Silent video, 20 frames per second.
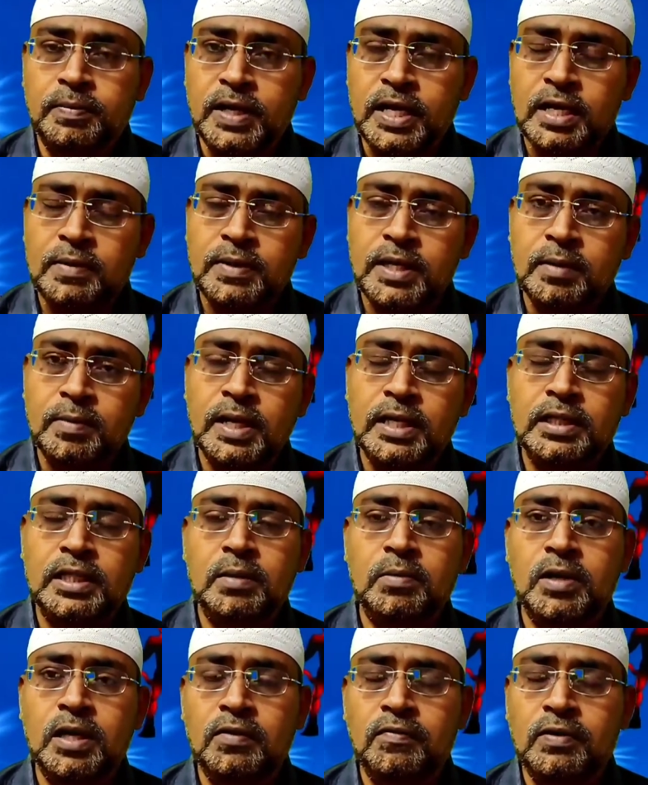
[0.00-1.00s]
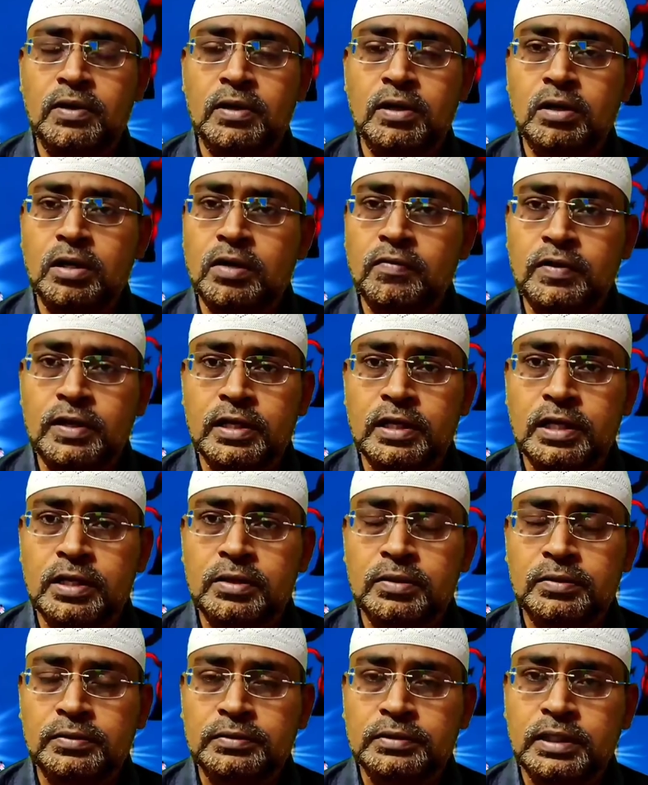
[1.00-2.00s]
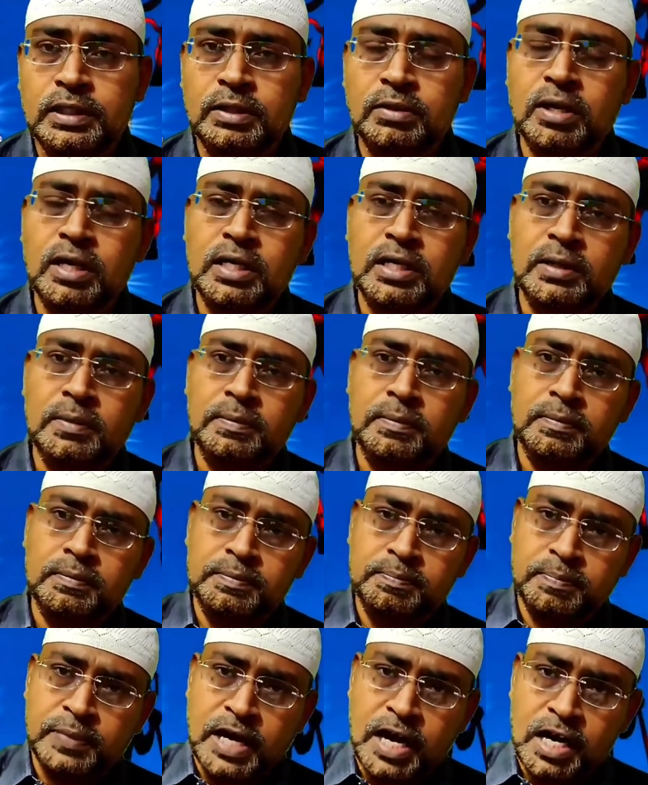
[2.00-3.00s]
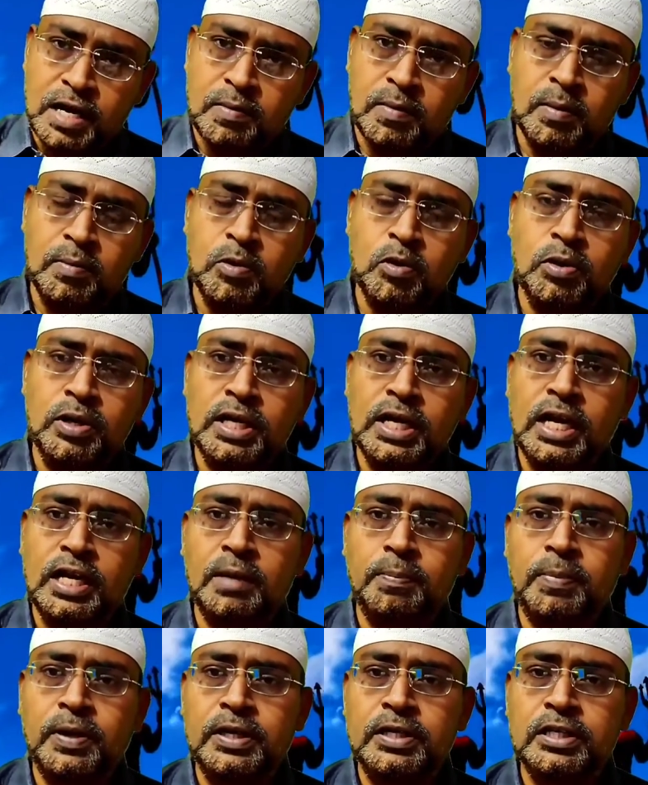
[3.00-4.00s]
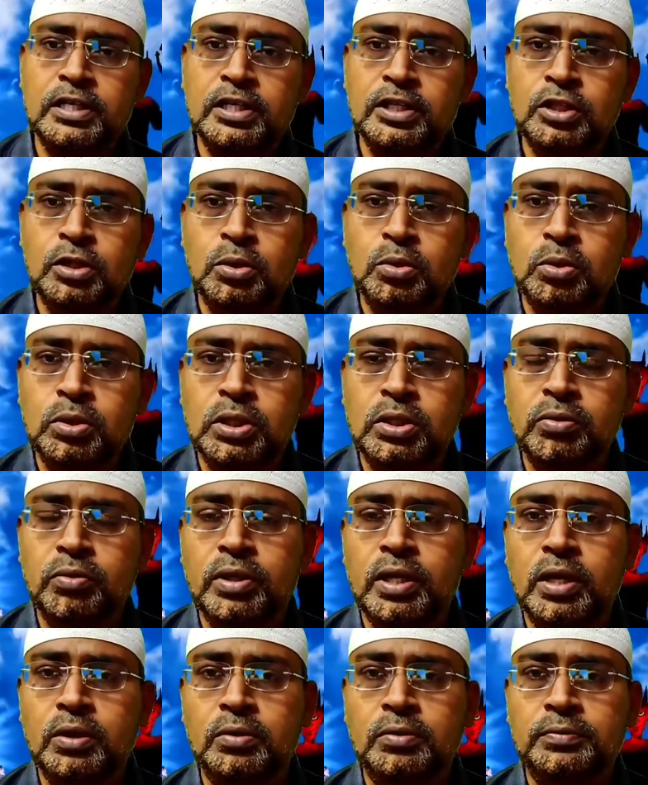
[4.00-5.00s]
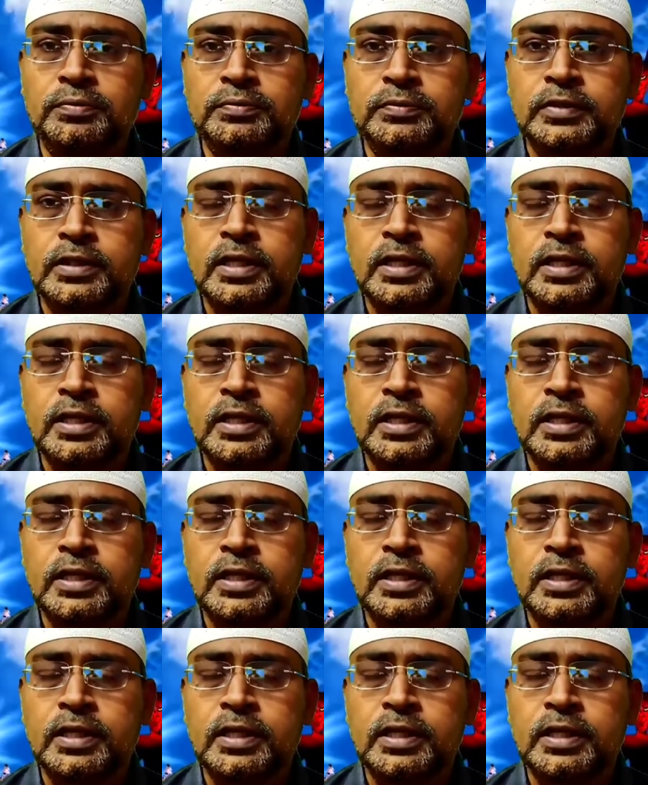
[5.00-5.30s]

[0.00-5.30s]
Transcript: ఇబ్రాహీం ఏమాత్రం కూడా వెనుకడుగు వేయలేదు ఎందుకంటే ప్రారంభంలోనే ఆయన పరీక్షలు ఎదుర్కొంటూనే ఉన్నారు